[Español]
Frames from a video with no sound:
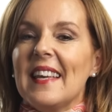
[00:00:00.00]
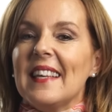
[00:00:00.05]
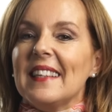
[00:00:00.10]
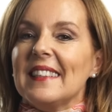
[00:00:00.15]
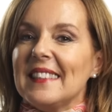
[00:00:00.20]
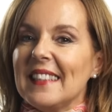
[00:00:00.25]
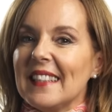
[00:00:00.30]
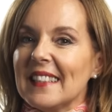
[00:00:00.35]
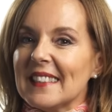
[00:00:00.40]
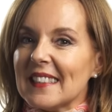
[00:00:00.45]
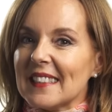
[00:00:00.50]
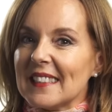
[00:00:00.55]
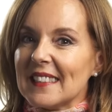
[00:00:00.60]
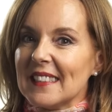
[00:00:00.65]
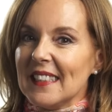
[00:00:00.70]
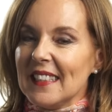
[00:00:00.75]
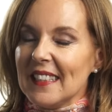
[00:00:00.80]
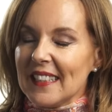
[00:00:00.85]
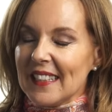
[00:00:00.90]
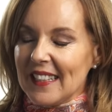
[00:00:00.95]
Si es
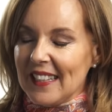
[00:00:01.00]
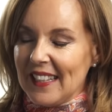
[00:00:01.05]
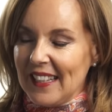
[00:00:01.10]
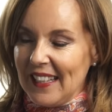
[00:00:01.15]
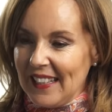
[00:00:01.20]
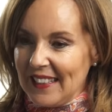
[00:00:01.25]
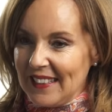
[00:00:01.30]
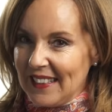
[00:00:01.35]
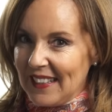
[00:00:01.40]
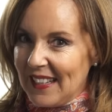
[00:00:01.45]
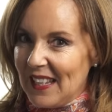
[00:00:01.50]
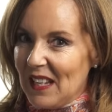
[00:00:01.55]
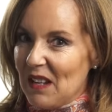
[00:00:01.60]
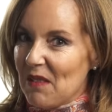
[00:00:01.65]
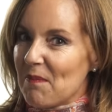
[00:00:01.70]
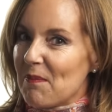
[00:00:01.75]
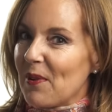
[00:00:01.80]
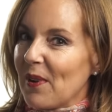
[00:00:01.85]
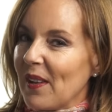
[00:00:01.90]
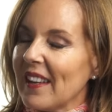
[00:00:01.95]
así, quédate
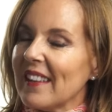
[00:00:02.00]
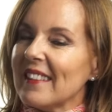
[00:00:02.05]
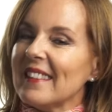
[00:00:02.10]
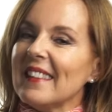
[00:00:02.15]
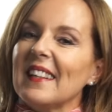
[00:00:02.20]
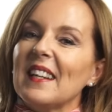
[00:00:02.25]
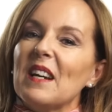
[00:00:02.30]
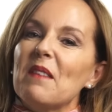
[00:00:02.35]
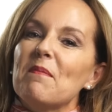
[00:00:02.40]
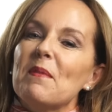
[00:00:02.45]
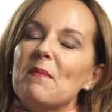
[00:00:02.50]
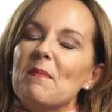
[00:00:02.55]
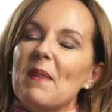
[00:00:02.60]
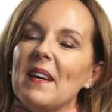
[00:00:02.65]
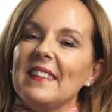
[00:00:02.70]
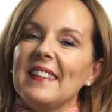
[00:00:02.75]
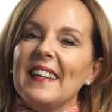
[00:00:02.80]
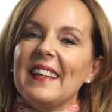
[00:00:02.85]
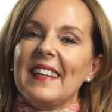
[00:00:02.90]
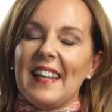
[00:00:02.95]
aquí porque este Happy
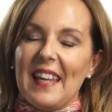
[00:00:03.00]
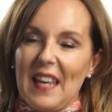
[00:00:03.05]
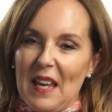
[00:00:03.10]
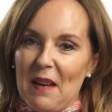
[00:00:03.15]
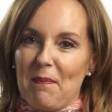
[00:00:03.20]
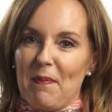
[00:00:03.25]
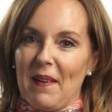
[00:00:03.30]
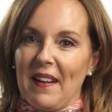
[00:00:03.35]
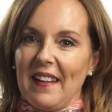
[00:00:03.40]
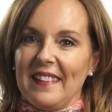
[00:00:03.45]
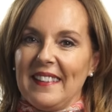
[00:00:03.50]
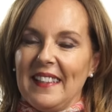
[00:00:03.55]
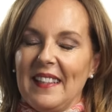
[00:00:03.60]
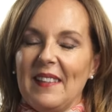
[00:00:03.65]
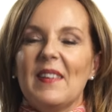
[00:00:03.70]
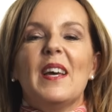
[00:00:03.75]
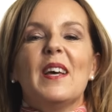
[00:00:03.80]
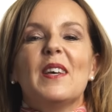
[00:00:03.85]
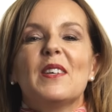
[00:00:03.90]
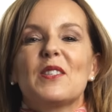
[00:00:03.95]
Monday es para ti.
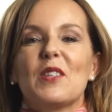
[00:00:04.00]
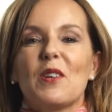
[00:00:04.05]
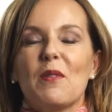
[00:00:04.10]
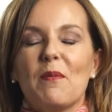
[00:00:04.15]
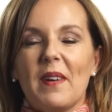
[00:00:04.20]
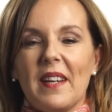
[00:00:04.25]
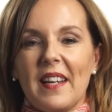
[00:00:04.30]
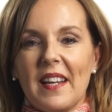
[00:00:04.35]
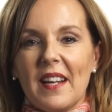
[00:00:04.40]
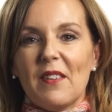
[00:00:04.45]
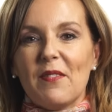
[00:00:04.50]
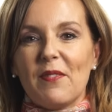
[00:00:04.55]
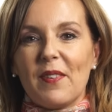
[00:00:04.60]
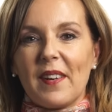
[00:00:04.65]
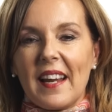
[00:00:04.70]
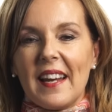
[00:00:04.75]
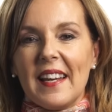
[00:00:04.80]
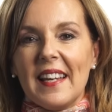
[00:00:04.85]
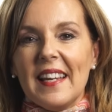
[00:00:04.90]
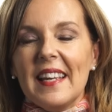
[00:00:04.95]
Soy Mariana
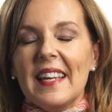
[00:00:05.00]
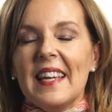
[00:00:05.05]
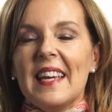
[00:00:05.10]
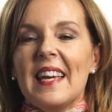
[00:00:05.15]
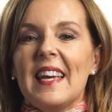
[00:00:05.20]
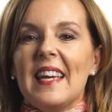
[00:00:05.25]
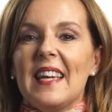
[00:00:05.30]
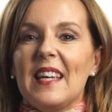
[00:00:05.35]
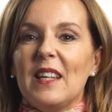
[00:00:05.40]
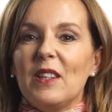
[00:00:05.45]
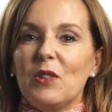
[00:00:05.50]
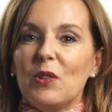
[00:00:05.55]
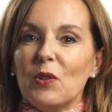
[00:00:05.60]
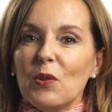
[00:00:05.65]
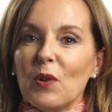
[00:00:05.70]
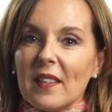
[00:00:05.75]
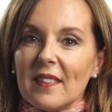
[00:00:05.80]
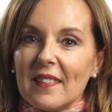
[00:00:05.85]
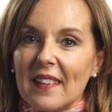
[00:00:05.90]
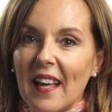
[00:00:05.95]
Ferrari y
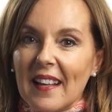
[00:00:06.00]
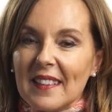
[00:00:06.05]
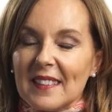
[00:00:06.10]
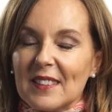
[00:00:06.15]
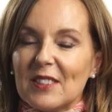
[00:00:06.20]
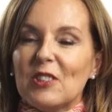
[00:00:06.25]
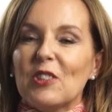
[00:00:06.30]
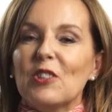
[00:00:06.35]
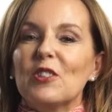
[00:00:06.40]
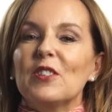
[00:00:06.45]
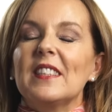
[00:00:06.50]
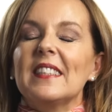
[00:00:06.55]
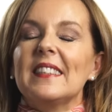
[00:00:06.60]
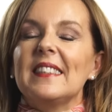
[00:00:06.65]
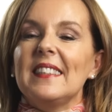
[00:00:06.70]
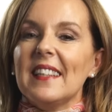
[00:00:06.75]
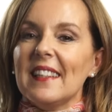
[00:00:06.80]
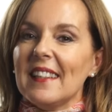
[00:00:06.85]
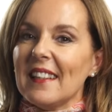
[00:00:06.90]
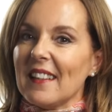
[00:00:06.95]
tú estás donde
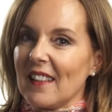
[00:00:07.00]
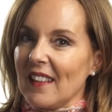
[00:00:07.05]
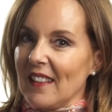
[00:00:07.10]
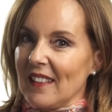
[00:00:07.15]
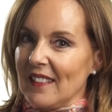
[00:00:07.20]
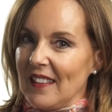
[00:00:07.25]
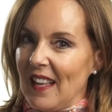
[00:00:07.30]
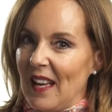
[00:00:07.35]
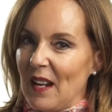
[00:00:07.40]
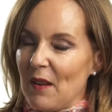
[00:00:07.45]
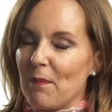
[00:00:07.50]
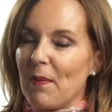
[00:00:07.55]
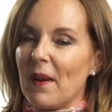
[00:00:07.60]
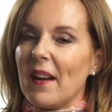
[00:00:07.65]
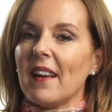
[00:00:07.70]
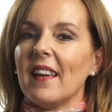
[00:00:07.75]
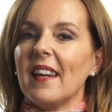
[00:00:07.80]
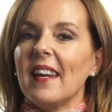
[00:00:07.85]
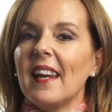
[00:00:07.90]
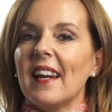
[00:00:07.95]
tienes que estar
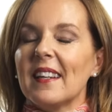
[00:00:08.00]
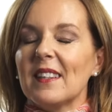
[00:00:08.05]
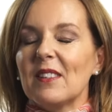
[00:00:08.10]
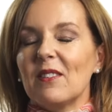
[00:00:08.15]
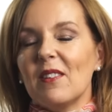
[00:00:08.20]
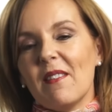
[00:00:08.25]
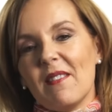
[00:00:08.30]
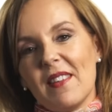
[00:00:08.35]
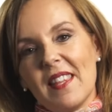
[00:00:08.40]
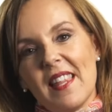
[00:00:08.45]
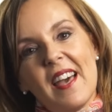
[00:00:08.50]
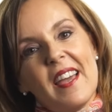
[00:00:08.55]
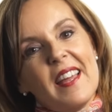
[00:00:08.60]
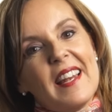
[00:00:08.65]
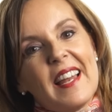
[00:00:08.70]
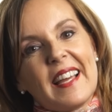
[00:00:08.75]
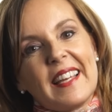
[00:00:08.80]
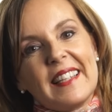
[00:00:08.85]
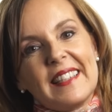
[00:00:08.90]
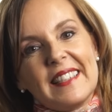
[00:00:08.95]
para crearte una vida
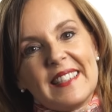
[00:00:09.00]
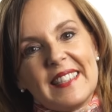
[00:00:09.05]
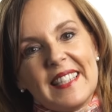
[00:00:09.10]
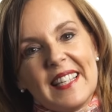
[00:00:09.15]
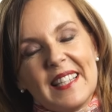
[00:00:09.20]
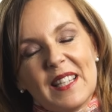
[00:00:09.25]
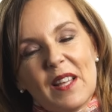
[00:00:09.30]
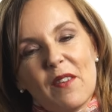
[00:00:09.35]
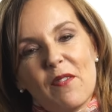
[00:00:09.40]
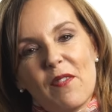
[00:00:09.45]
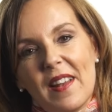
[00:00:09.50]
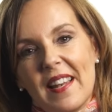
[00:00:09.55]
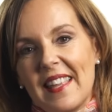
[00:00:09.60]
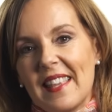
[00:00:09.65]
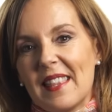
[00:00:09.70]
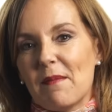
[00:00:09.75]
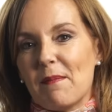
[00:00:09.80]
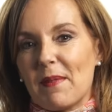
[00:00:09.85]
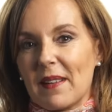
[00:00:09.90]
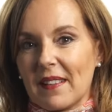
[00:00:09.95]
en la que te sientas
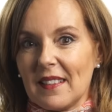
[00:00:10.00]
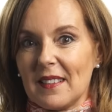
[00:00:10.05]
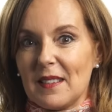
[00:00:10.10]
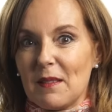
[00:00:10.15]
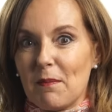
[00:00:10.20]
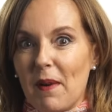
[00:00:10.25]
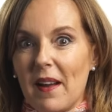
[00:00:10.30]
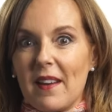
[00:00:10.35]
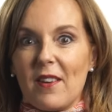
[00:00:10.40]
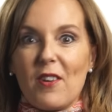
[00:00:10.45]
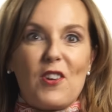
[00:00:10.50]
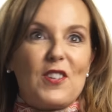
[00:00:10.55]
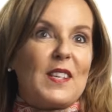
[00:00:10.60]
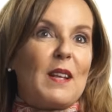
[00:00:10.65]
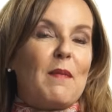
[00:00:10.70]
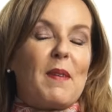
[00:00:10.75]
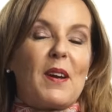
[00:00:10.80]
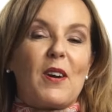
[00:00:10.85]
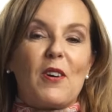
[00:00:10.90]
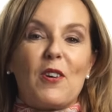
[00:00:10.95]
feliz de participar y hoy es
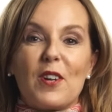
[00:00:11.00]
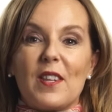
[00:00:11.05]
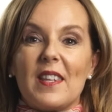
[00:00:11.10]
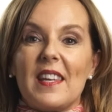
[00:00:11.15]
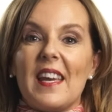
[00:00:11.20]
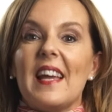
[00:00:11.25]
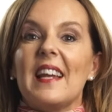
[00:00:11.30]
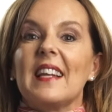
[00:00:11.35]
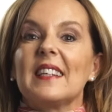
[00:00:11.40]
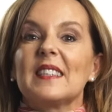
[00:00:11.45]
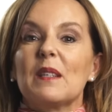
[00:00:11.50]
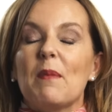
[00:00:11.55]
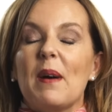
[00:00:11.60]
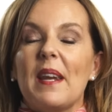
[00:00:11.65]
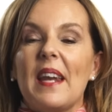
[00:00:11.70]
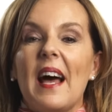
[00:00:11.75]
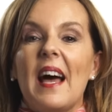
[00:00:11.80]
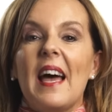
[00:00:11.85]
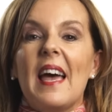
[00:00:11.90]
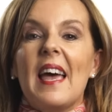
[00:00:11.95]
el mejor día de la
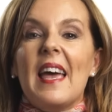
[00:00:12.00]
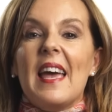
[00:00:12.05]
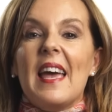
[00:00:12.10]
semana,